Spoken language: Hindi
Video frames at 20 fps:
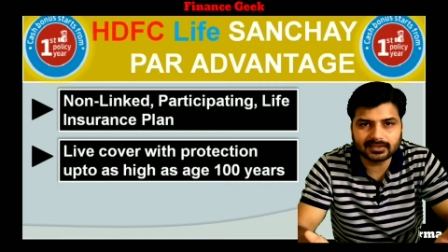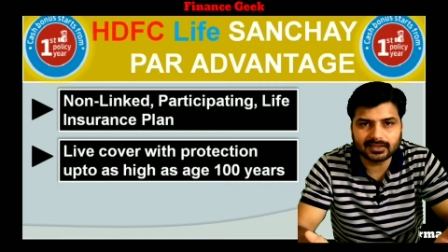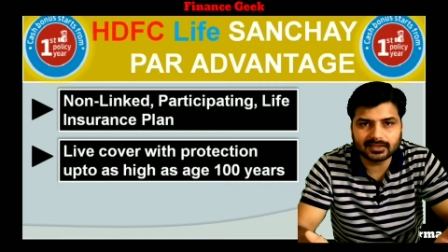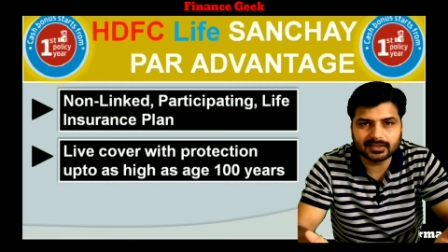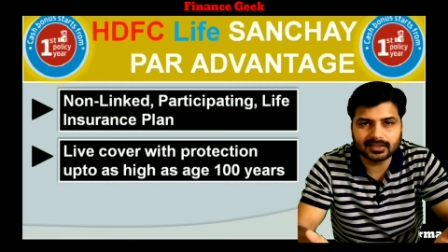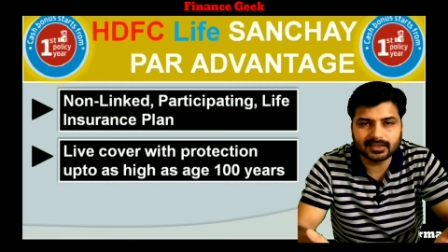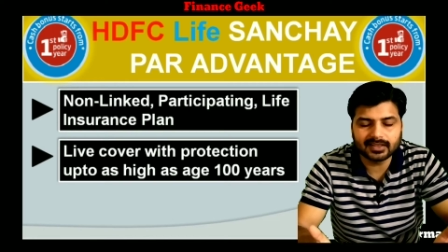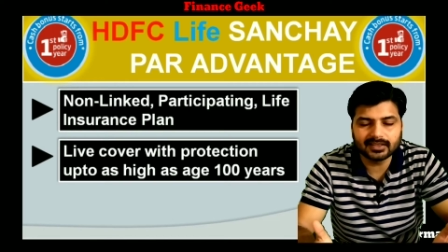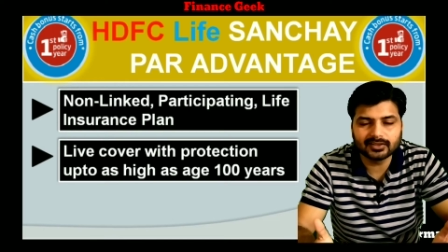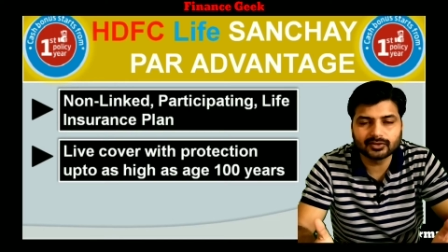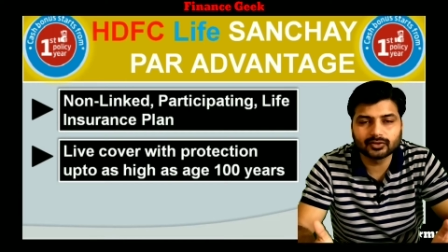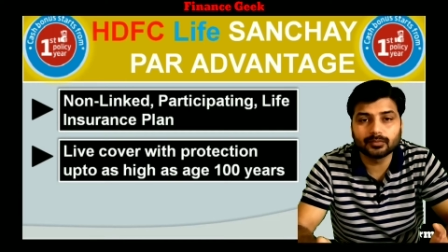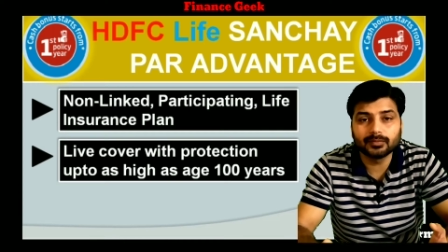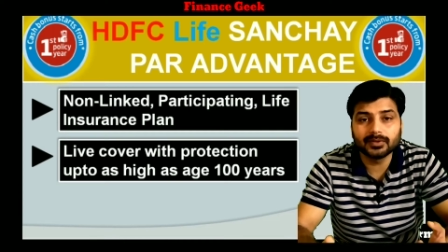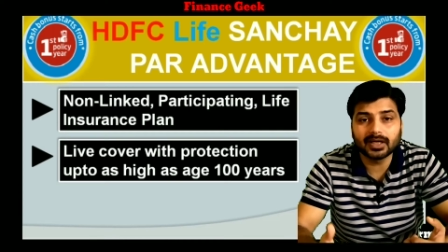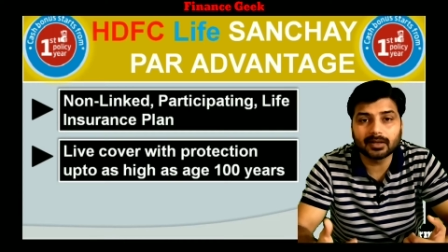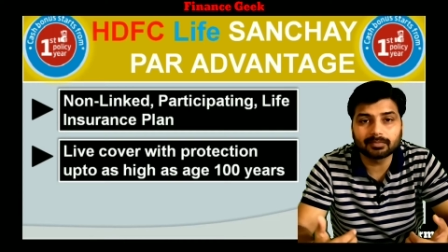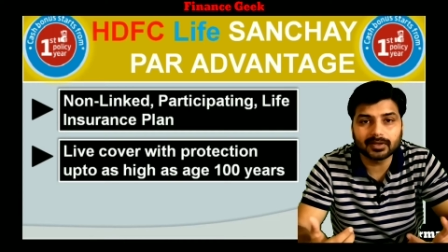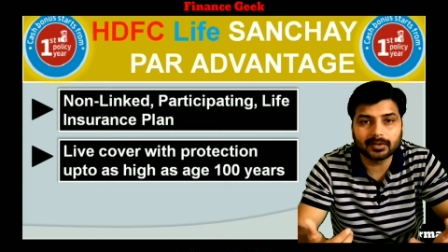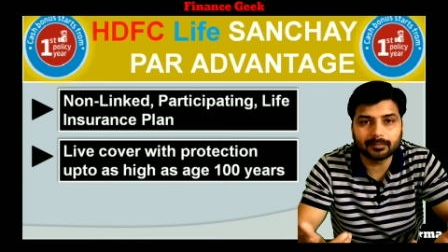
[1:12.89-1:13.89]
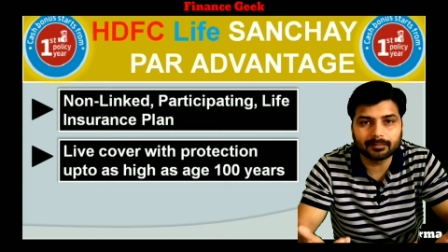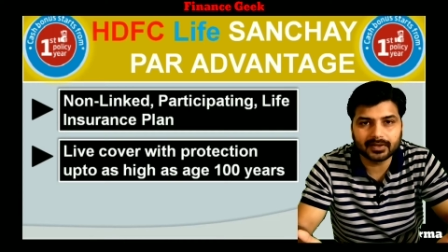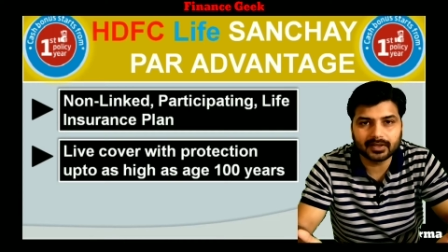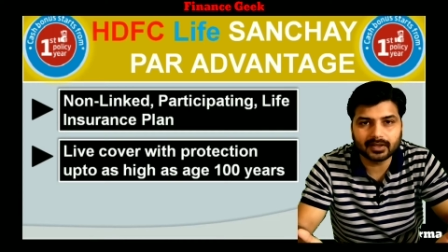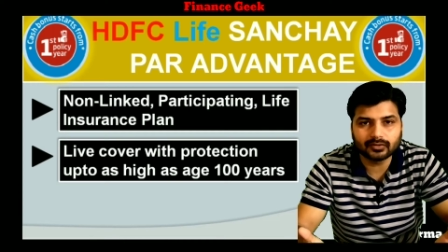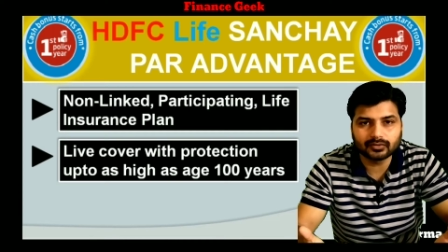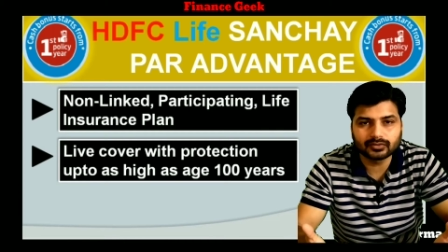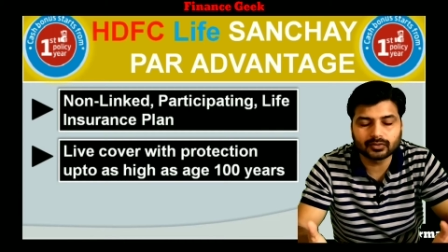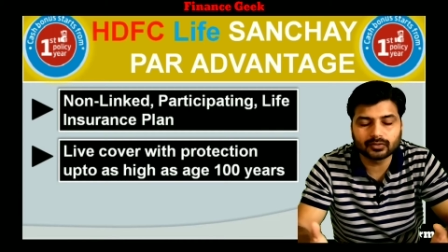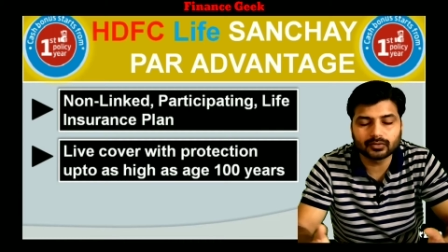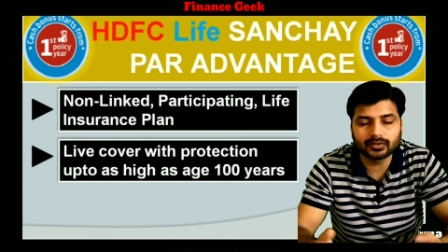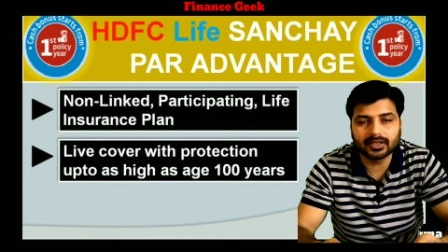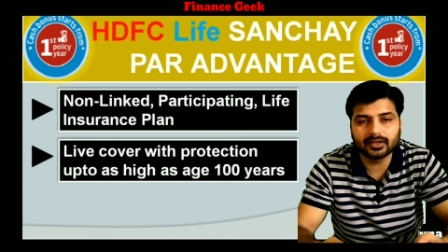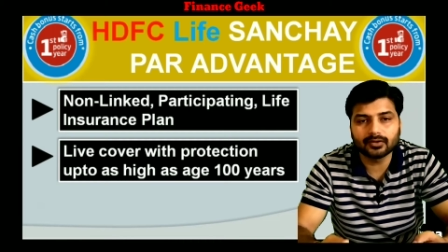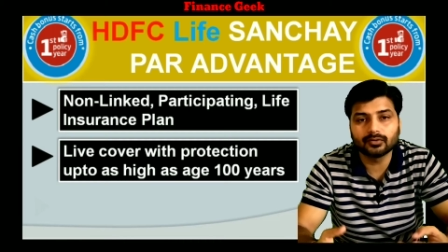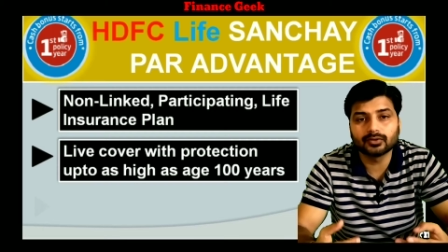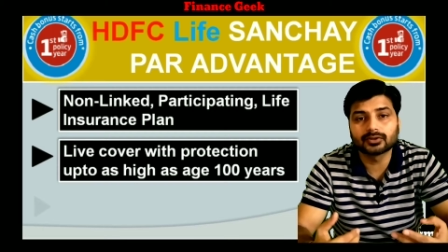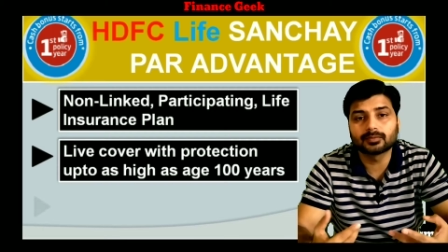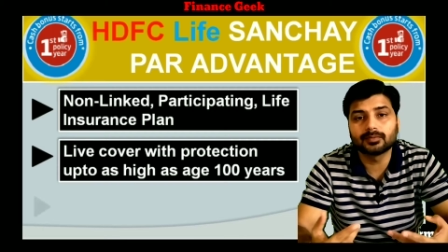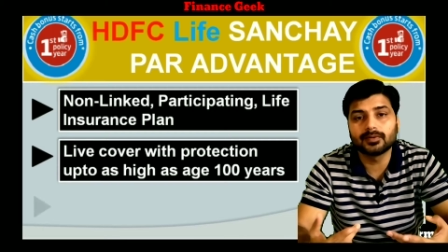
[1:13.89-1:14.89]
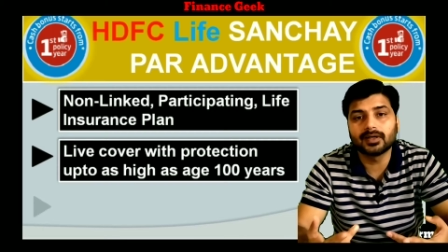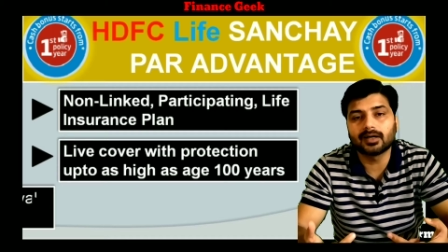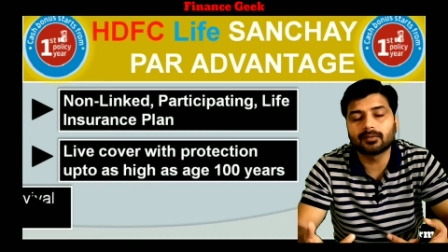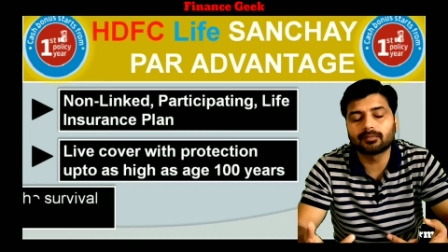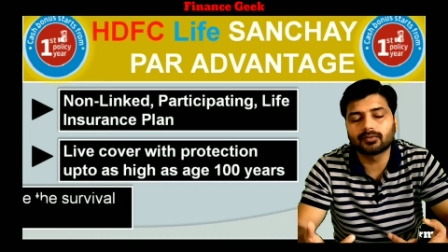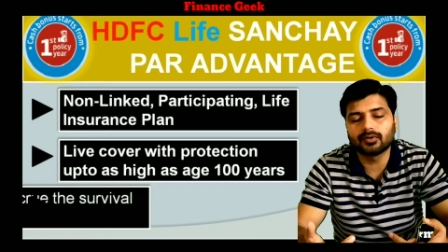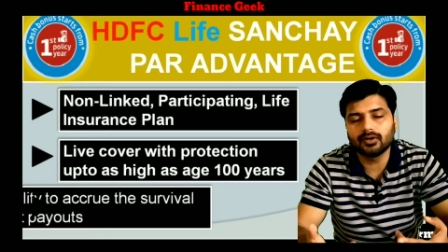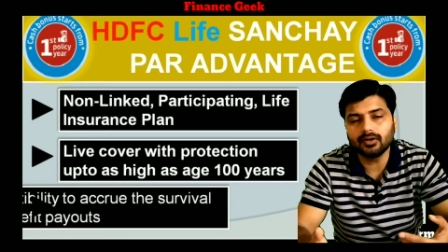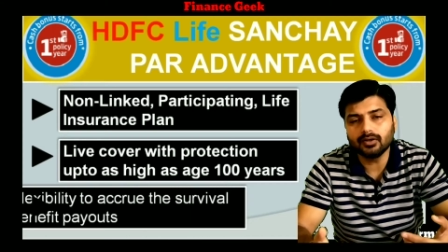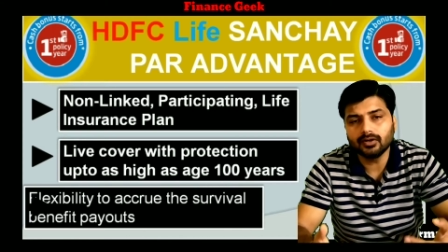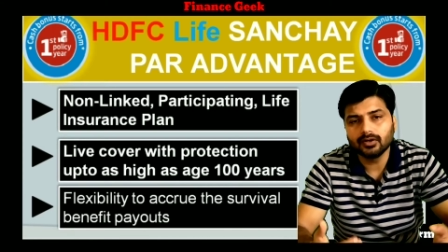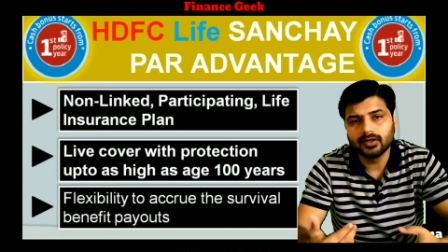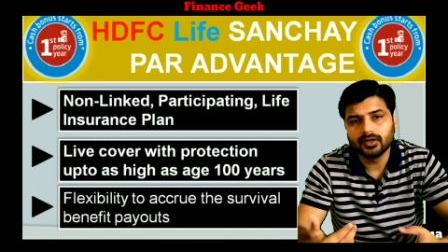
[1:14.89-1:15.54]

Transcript: चाहते हैं जो भी आपके पे आउट्स होंगे उसमें आपको